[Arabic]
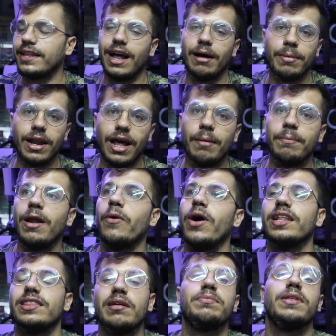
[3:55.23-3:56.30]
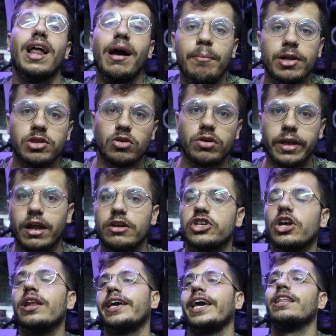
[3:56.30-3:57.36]
تلعب العاب لو حتى بتلعب باتل رويال ان
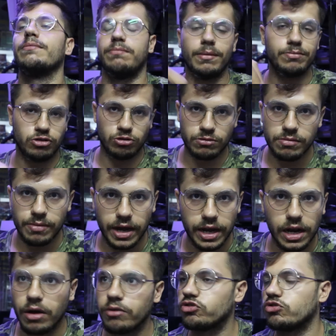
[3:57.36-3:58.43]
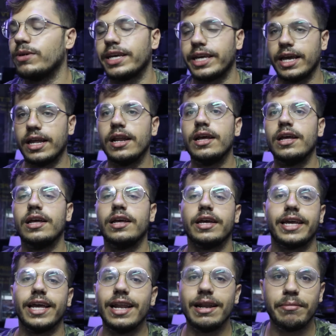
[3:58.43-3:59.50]
شاء الله كانت ببجي موبايل او شو ما كان
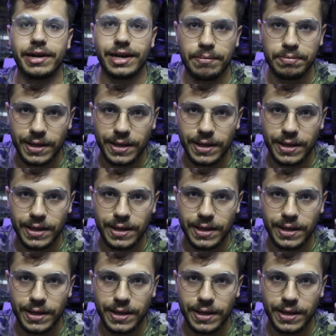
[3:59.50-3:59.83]
كل مره